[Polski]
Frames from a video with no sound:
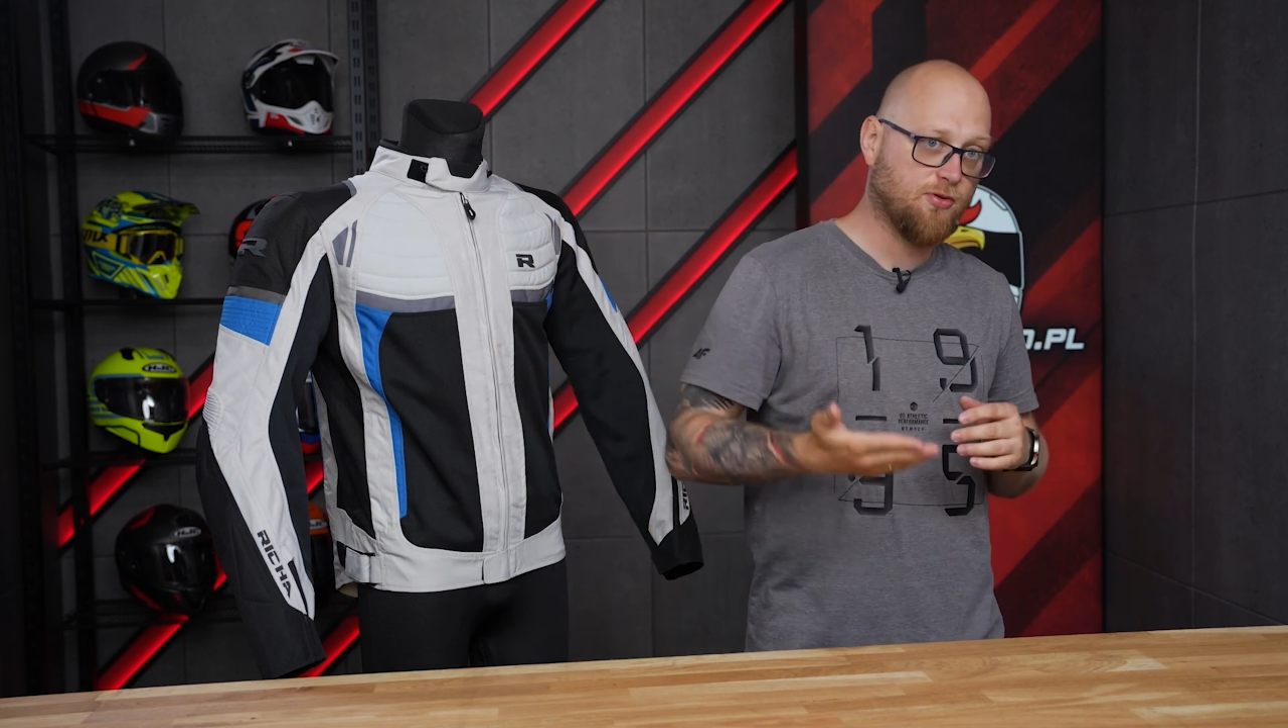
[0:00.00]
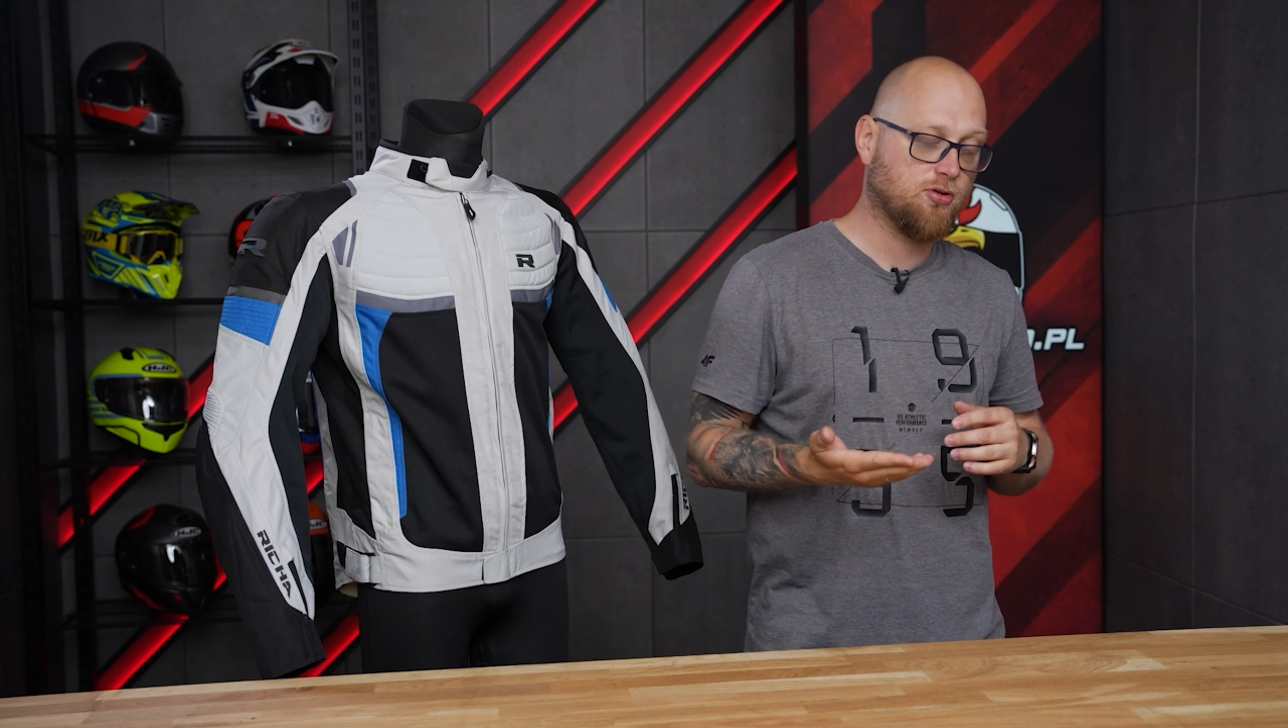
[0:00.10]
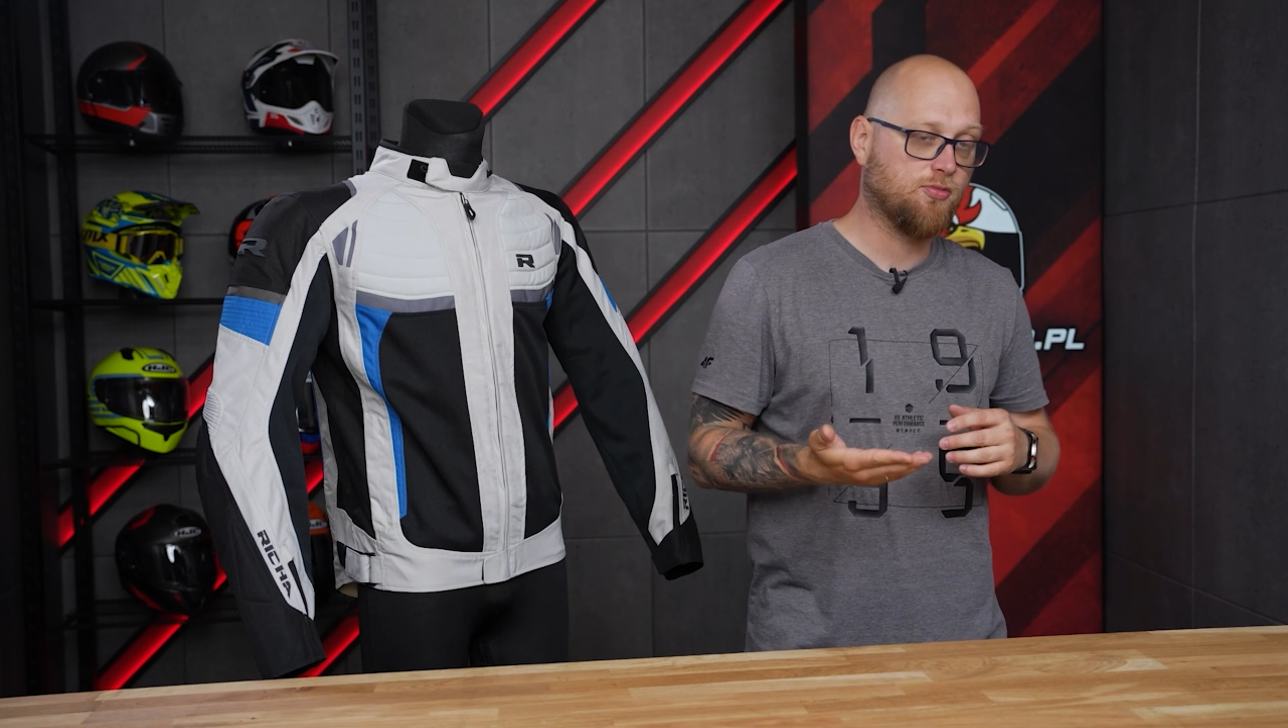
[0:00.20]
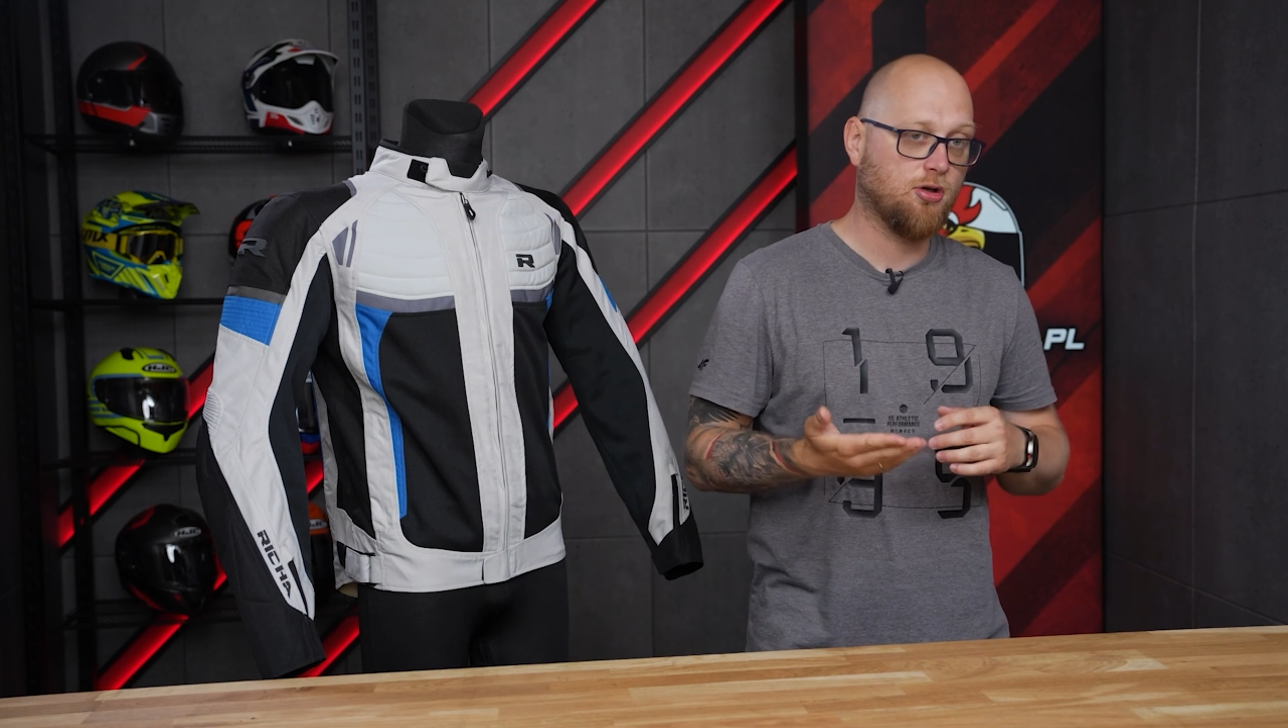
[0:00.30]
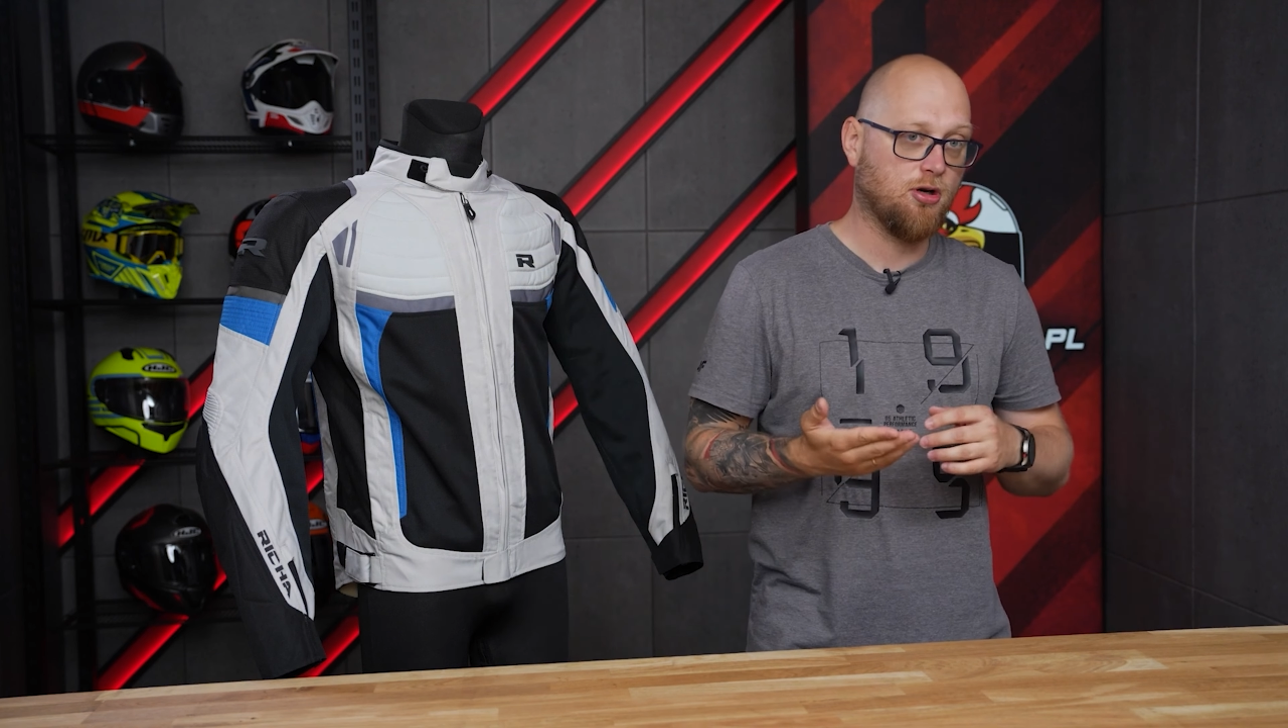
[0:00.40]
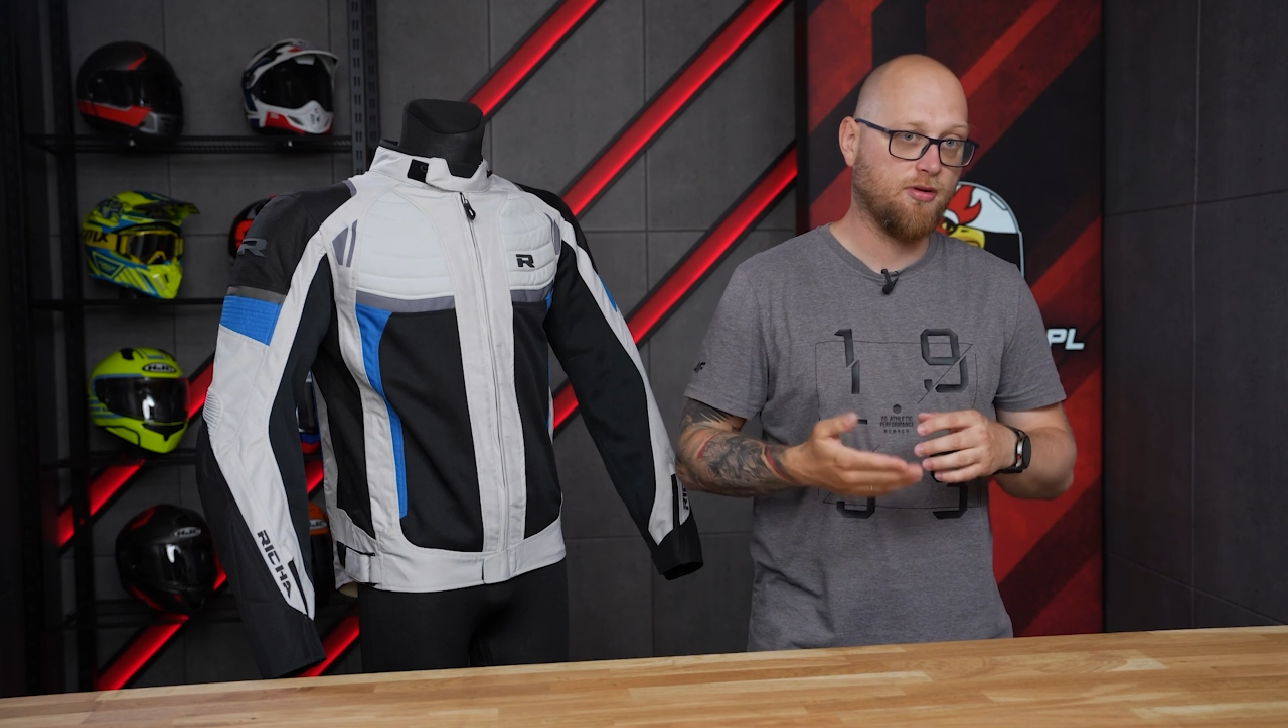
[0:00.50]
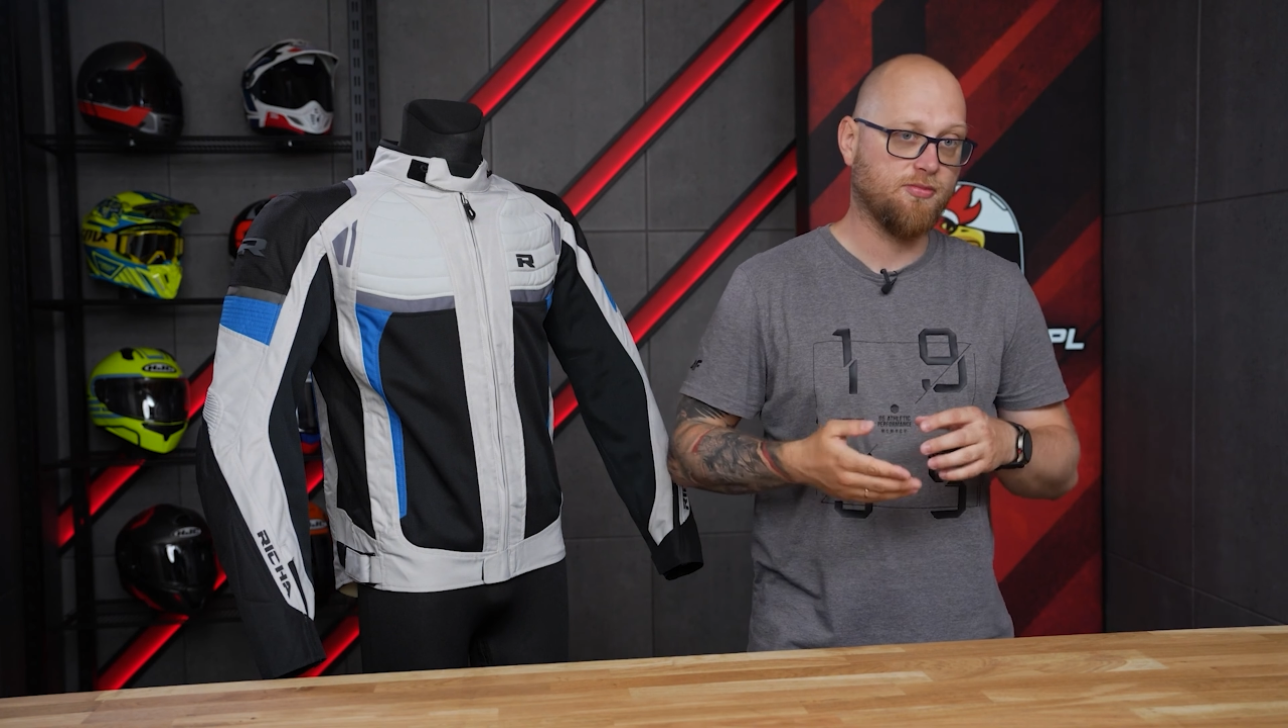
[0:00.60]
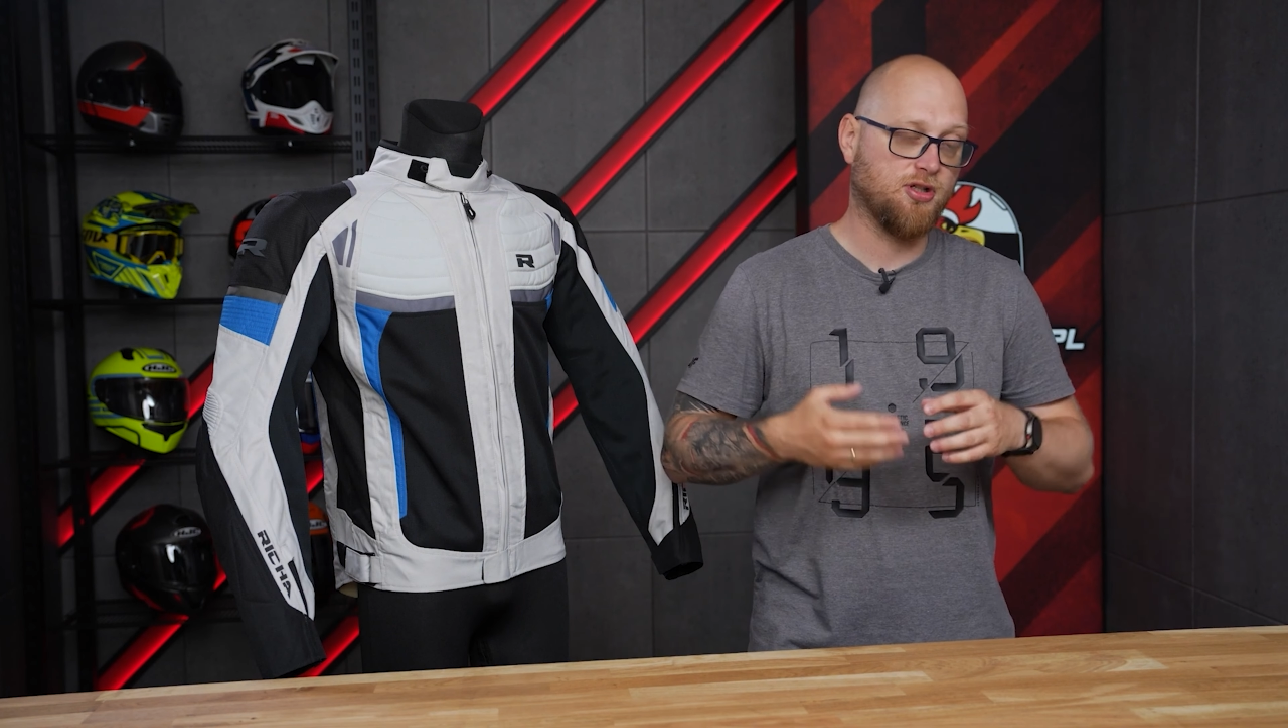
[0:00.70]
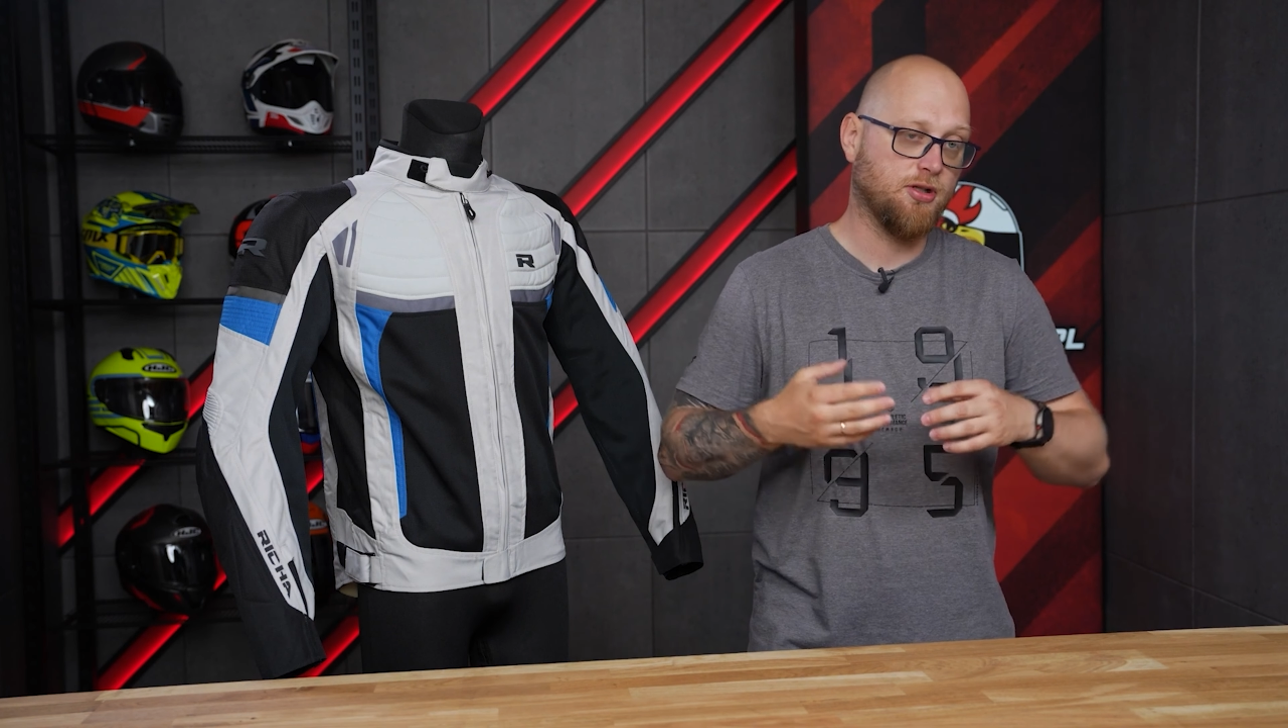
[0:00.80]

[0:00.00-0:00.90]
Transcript: sposób to robią,